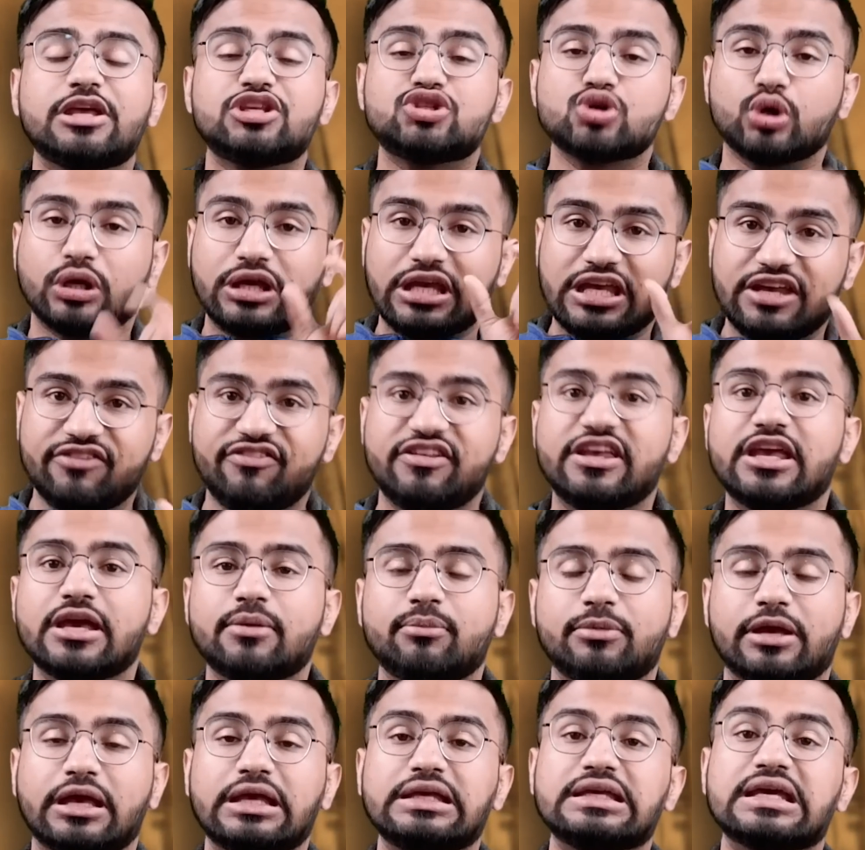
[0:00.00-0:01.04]
में जो
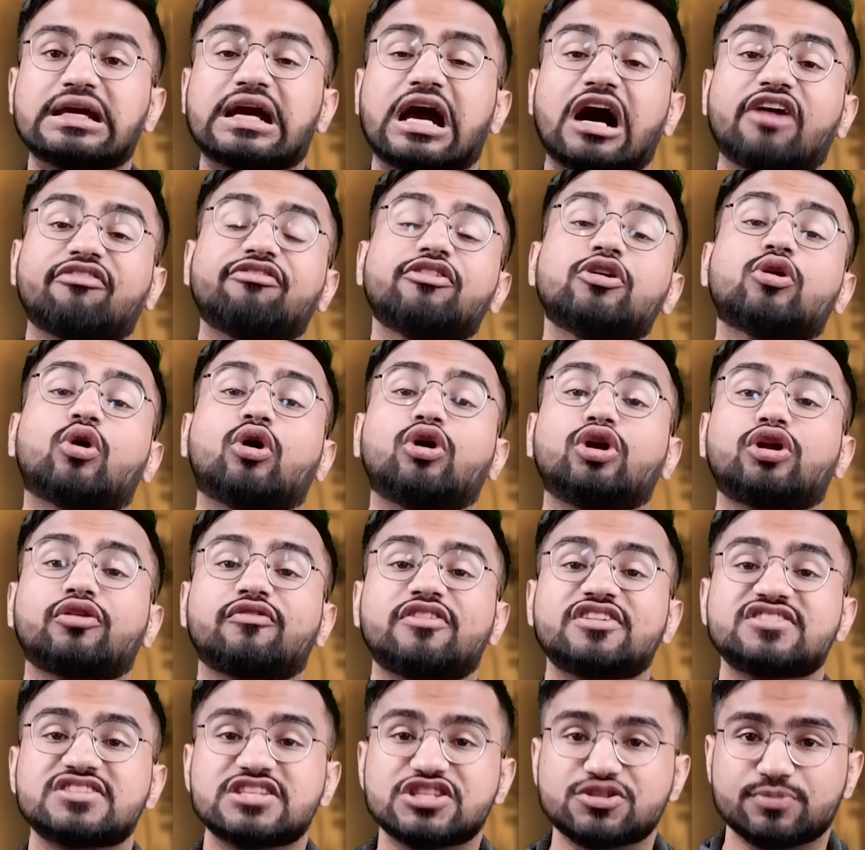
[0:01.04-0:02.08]
ईवीएम e है ये काफी
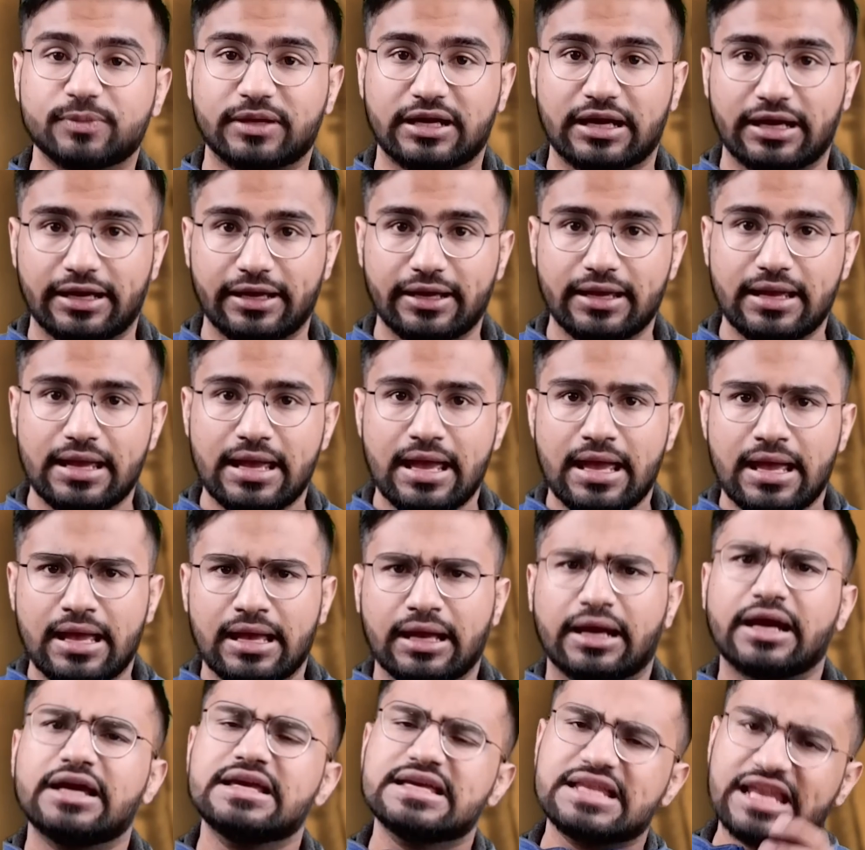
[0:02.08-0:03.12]
कॉन्ट्रोवर्सीज में रहा है
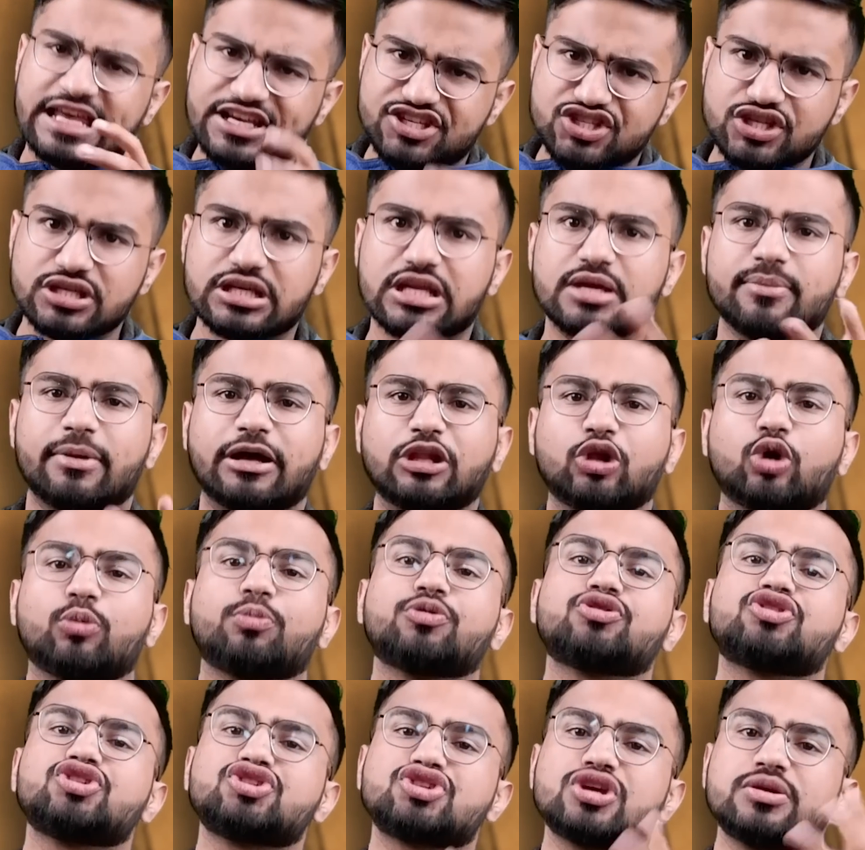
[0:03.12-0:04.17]
कई इलेक्शन के बाद
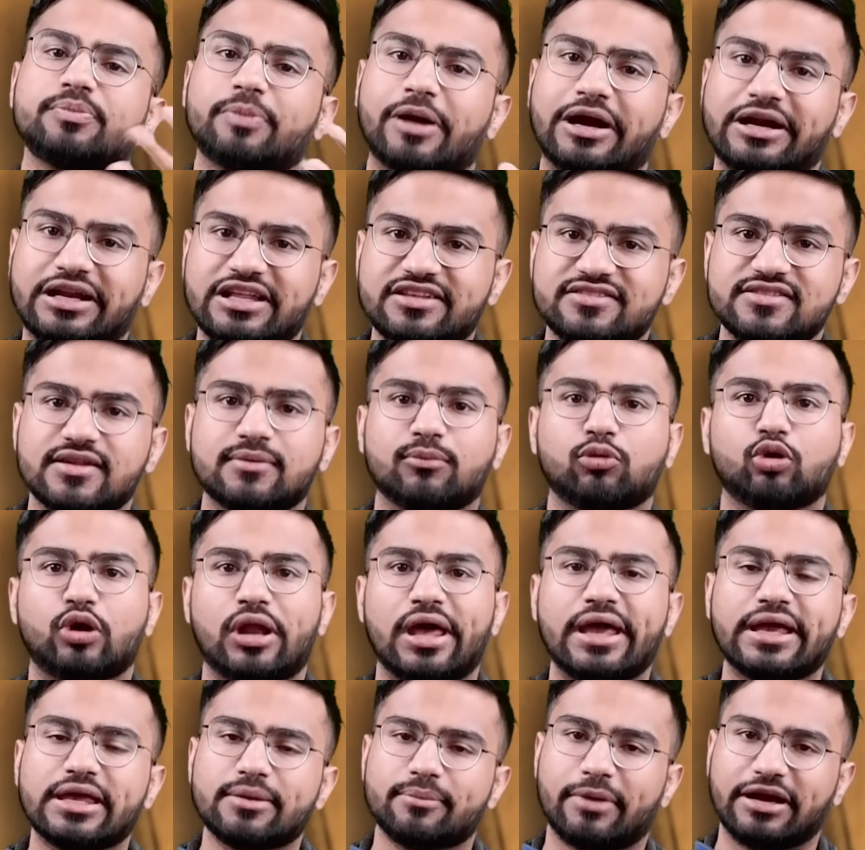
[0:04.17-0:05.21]
ऑपोजिशन पार्टीज ने
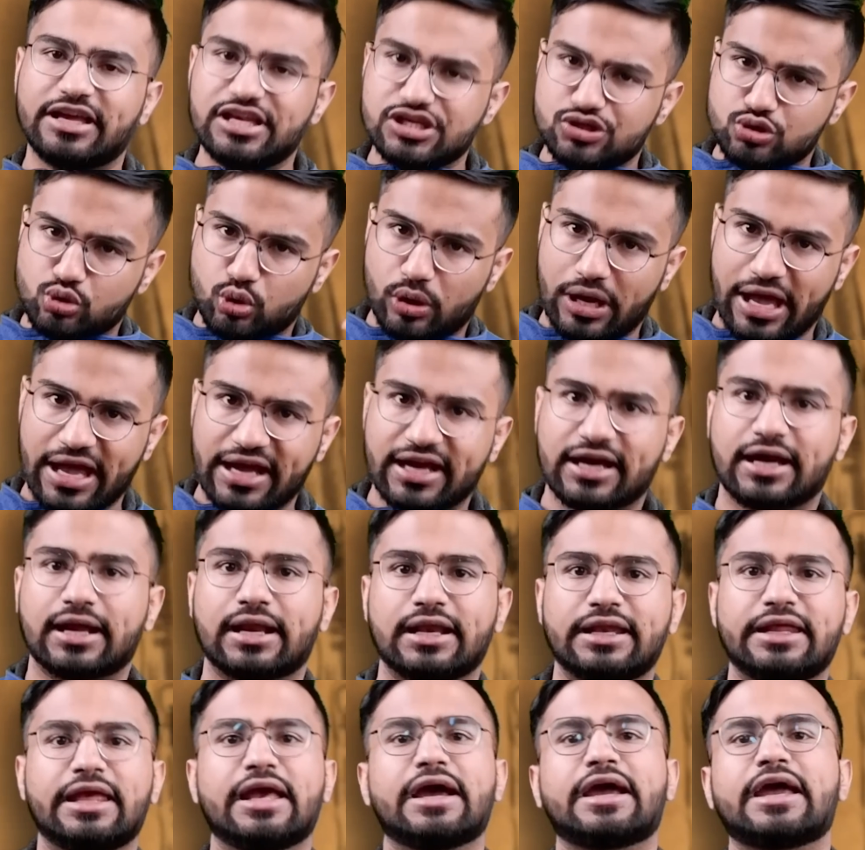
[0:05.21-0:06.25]
बोला है कि भाई इसको हैक
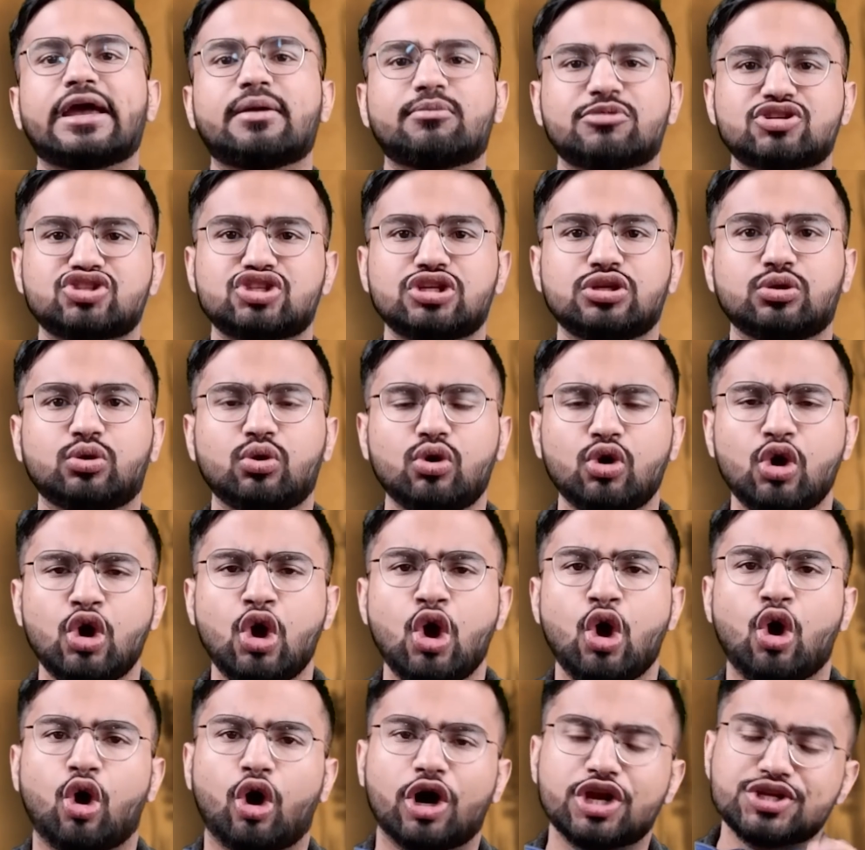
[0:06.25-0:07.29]
कर लिया गया है मशीन को
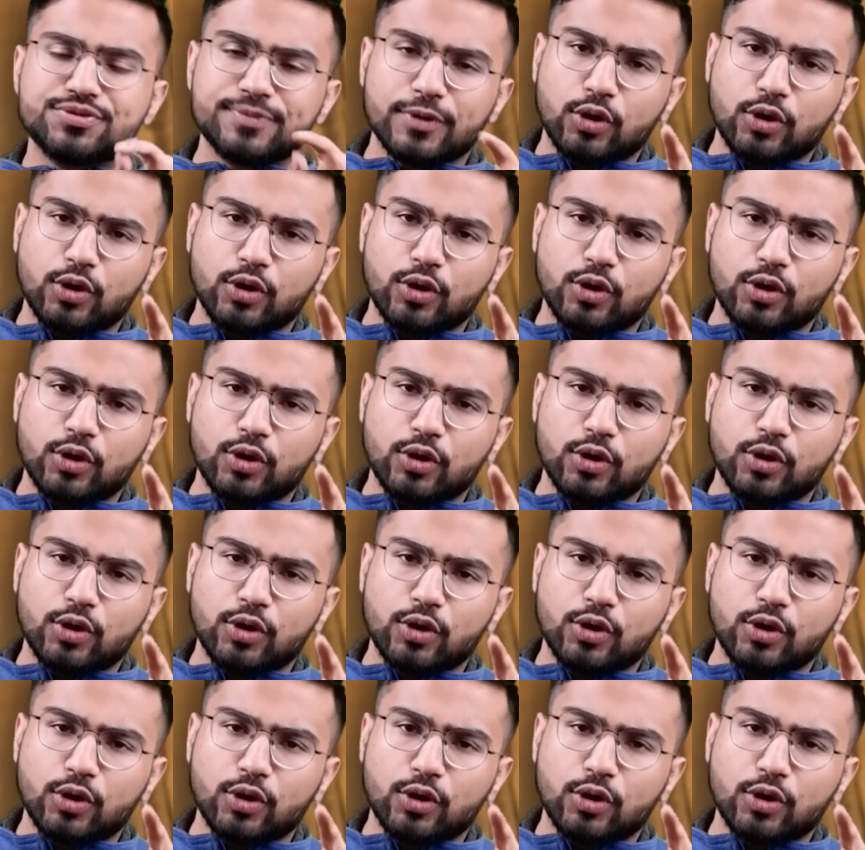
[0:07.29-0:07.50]
और